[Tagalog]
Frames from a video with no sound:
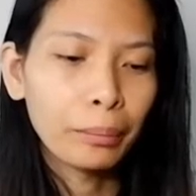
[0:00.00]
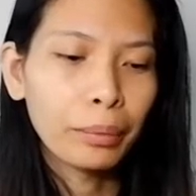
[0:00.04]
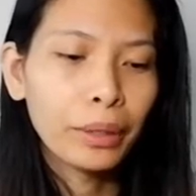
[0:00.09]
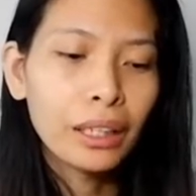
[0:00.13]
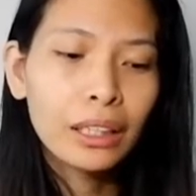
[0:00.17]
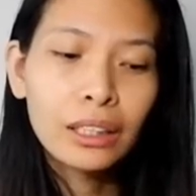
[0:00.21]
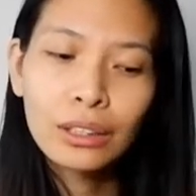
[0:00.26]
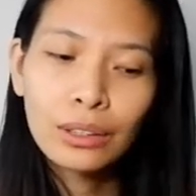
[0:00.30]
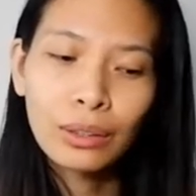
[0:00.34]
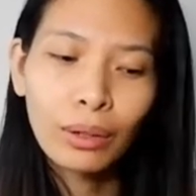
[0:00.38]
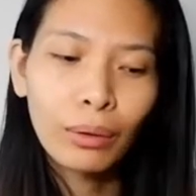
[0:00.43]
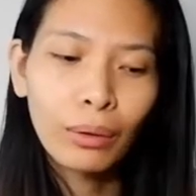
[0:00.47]

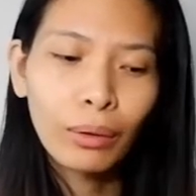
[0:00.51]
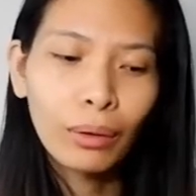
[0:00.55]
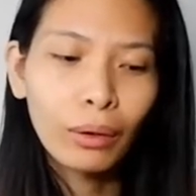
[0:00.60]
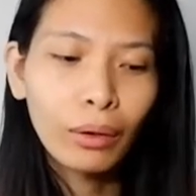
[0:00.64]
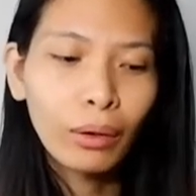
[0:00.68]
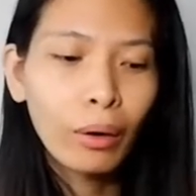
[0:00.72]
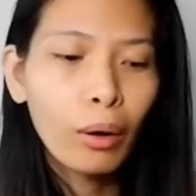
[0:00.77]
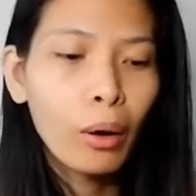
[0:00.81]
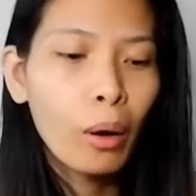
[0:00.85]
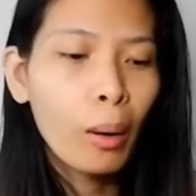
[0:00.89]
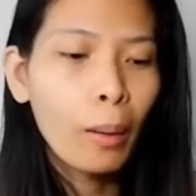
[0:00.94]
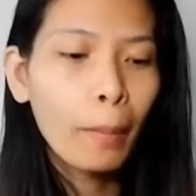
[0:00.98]

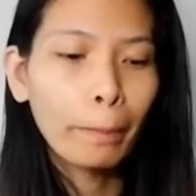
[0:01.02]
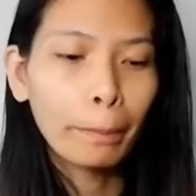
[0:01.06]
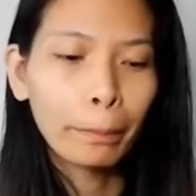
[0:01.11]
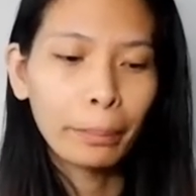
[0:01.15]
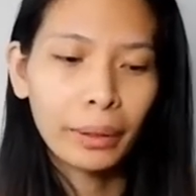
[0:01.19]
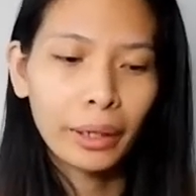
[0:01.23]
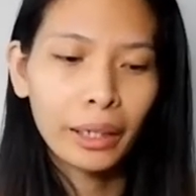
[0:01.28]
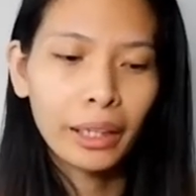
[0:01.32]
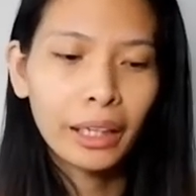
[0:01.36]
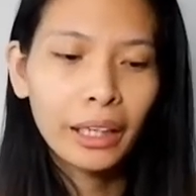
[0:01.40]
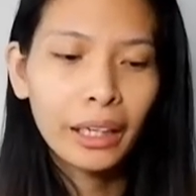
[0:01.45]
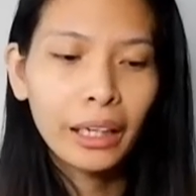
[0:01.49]
Piso,
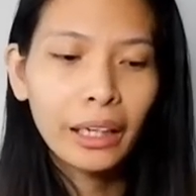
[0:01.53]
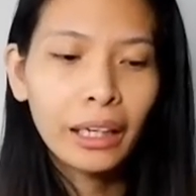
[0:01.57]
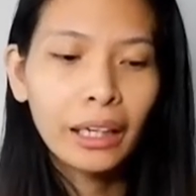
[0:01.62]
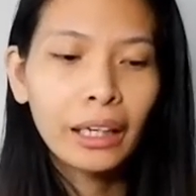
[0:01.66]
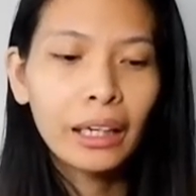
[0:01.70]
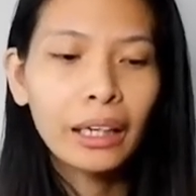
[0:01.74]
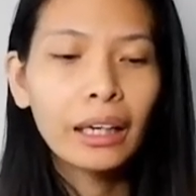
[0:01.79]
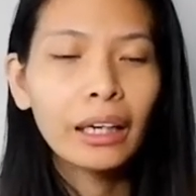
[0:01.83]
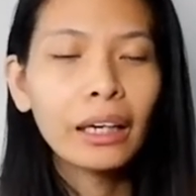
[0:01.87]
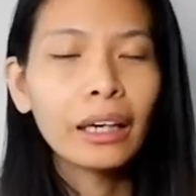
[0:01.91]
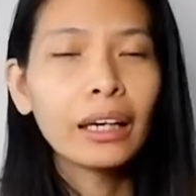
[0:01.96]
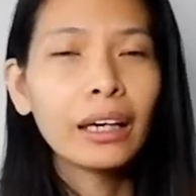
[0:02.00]

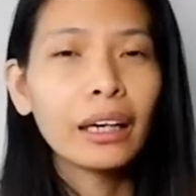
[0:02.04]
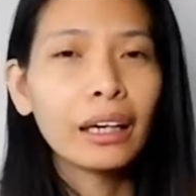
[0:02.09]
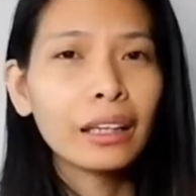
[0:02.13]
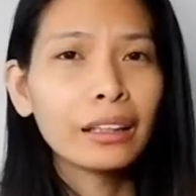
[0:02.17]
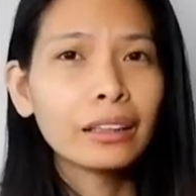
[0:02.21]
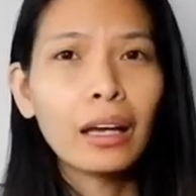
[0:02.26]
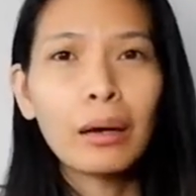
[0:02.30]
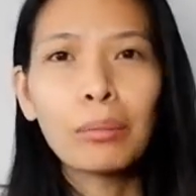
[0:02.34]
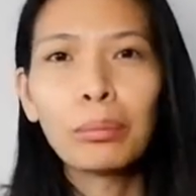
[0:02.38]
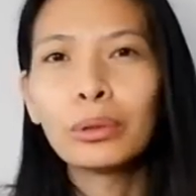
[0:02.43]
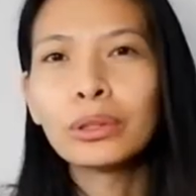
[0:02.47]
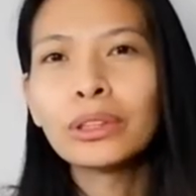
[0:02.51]
free,
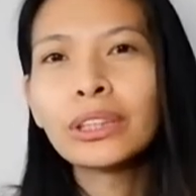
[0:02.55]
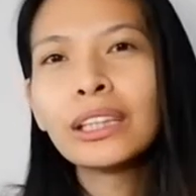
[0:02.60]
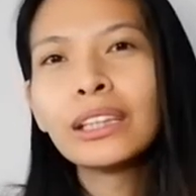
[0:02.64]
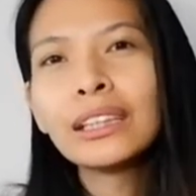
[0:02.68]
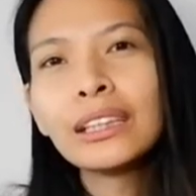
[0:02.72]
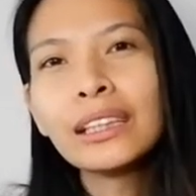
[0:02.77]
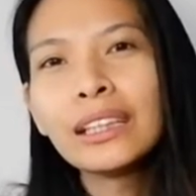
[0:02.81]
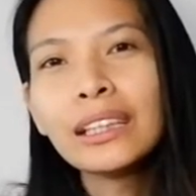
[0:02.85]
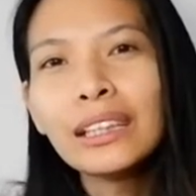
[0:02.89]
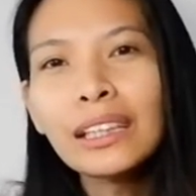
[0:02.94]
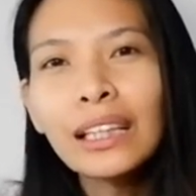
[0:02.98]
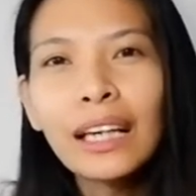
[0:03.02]
tapos
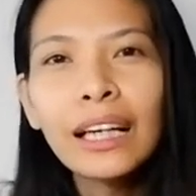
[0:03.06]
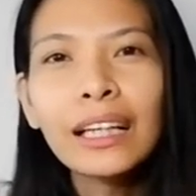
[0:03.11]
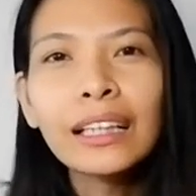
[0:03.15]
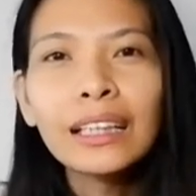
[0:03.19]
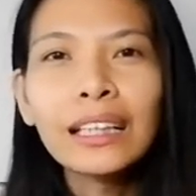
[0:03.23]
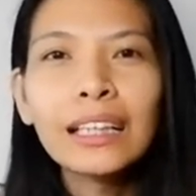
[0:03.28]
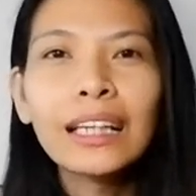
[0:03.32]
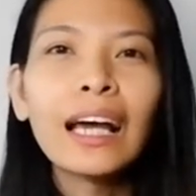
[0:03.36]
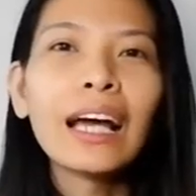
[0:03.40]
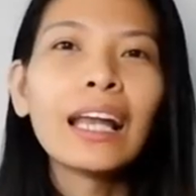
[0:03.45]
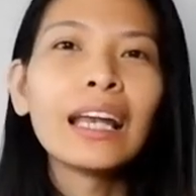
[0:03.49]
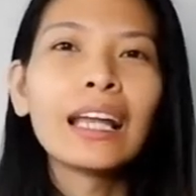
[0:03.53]
hindi nila
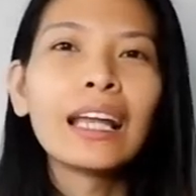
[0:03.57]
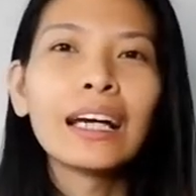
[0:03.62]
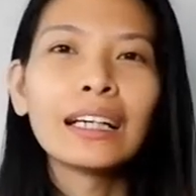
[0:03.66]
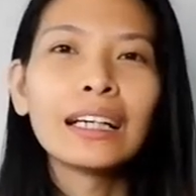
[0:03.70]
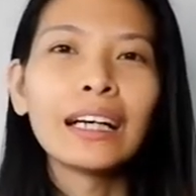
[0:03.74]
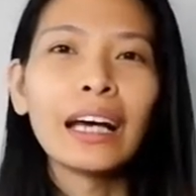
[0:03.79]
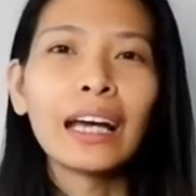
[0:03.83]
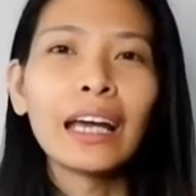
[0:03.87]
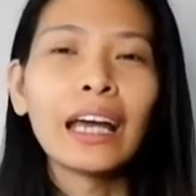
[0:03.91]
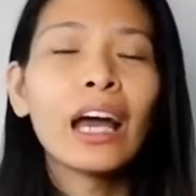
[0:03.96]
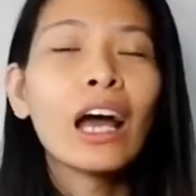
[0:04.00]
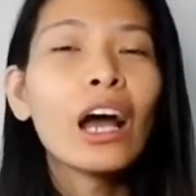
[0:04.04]

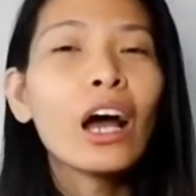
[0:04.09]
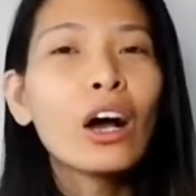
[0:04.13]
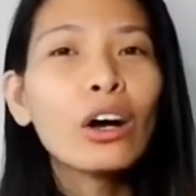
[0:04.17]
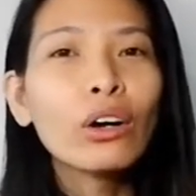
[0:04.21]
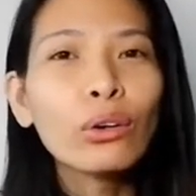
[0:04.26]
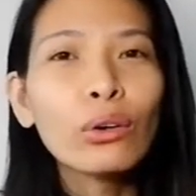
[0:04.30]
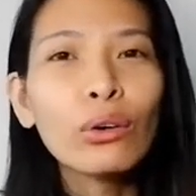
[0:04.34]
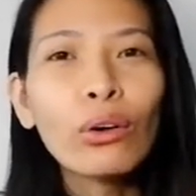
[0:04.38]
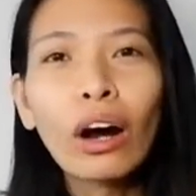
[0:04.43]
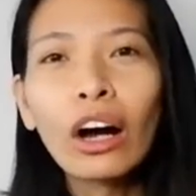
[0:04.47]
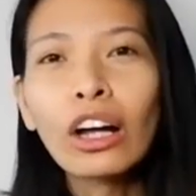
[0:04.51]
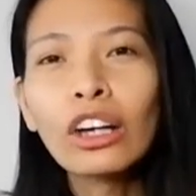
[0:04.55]
nilalagay
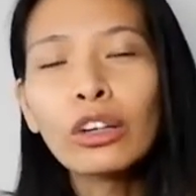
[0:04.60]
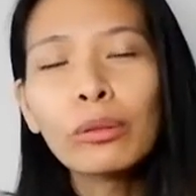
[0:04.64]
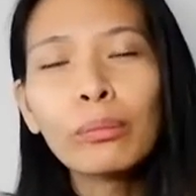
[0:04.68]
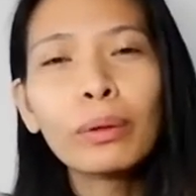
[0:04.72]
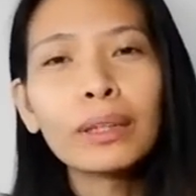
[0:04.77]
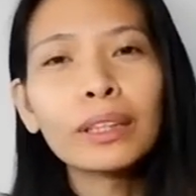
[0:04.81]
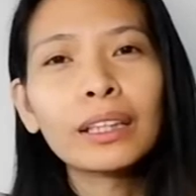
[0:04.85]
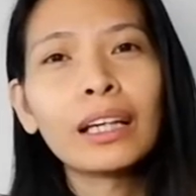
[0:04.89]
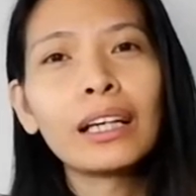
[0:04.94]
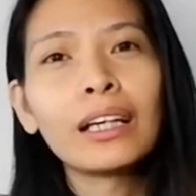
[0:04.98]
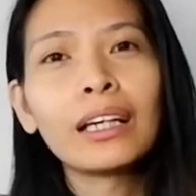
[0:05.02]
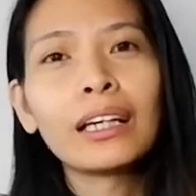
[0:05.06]
kung ano
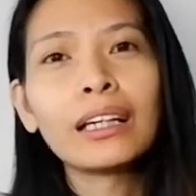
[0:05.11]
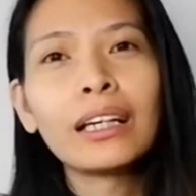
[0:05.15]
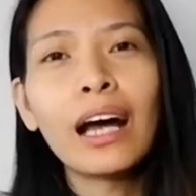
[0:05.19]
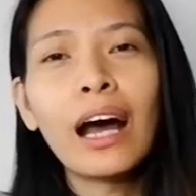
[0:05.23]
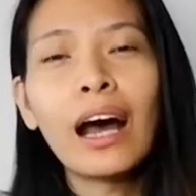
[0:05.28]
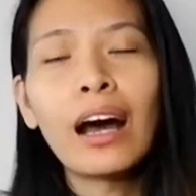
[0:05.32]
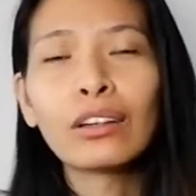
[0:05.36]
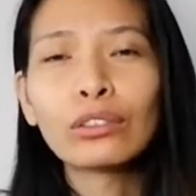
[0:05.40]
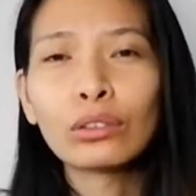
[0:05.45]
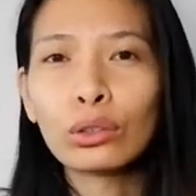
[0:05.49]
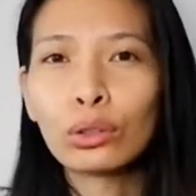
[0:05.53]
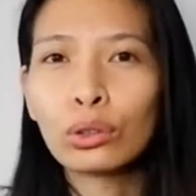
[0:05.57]
ba
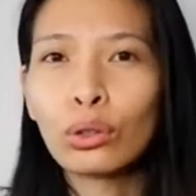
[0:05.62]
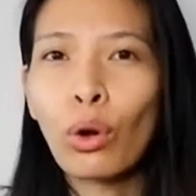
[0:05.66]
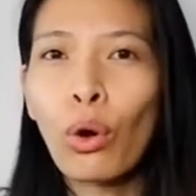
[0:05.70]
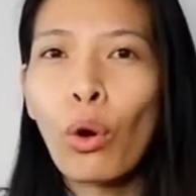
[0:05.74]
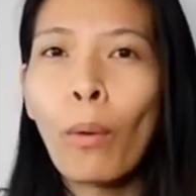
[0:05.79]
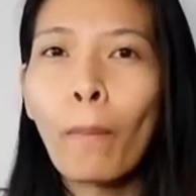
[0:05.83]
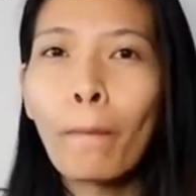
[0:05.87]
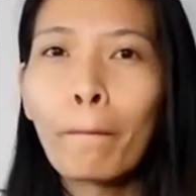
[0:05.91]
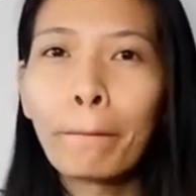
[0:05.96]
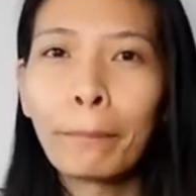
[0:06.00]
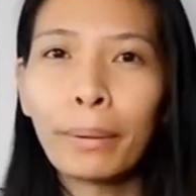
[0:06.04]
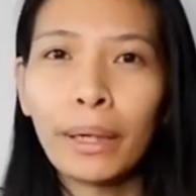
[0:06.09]
talaga ang
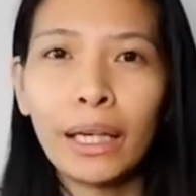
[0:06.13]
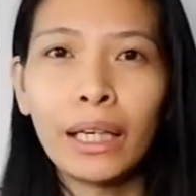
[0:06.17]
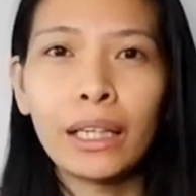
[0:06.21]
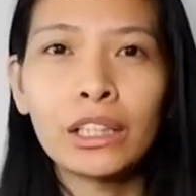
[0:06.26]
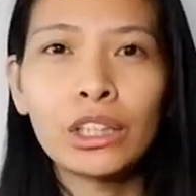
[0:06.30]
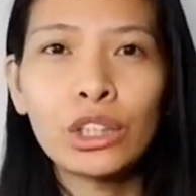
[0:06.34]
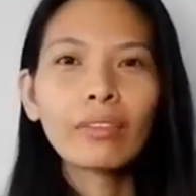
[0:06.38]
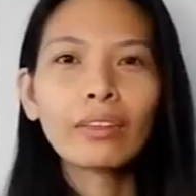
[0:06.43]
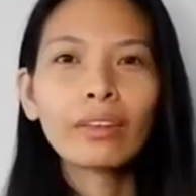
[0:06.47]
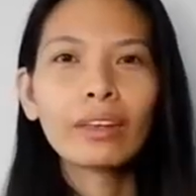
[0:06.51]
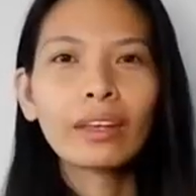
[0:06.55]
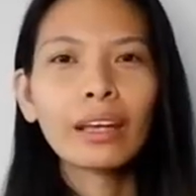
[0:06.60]
totoong
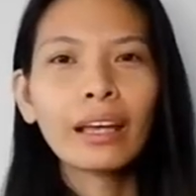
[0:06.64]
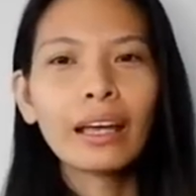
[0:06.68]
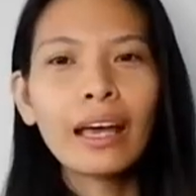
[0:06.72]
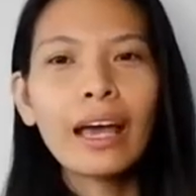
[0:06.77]
presyo.